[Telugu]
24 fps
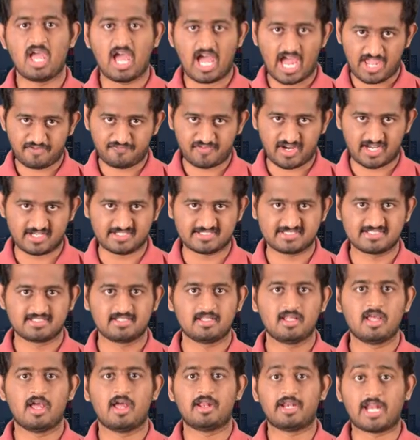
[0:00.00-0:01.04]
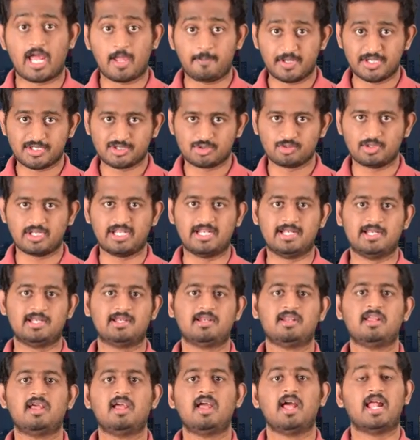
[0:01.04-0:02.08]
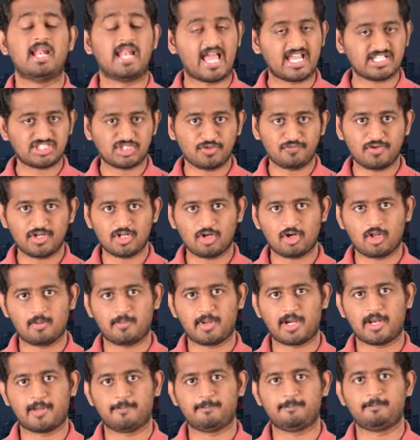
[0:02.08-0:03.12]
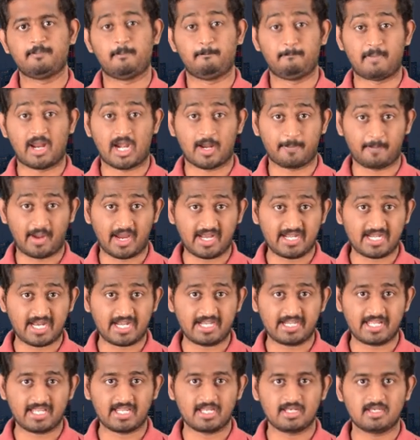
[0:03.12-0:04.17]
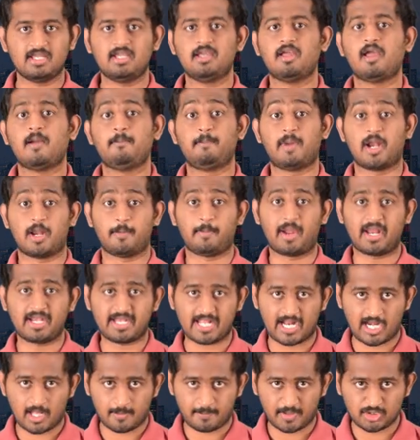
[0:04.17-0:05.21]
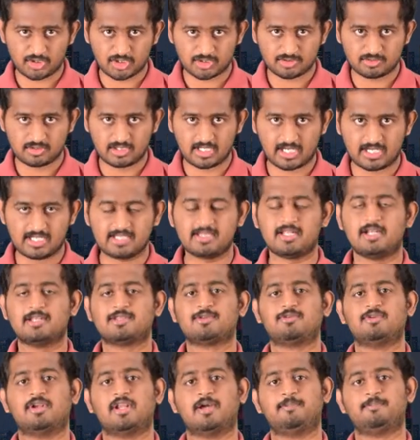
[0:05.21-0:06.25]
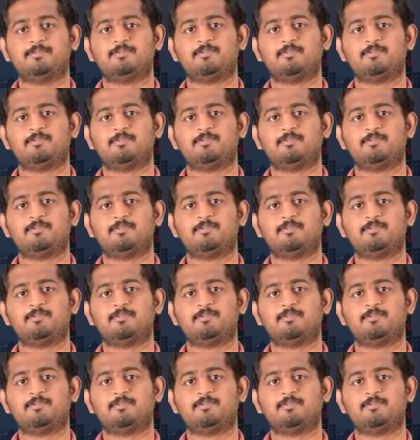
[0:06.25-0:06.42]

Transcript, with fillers: హాయ్ ఫ్రెండ్స్ నా పేరు సునీల్ లాస్ట్ వీడియోలో మనం మన మైండ్ అంటే ఏంటి మన మైండ్ ఎలా పనిచేస్తుంది అనేది తెలుసుకున్నాం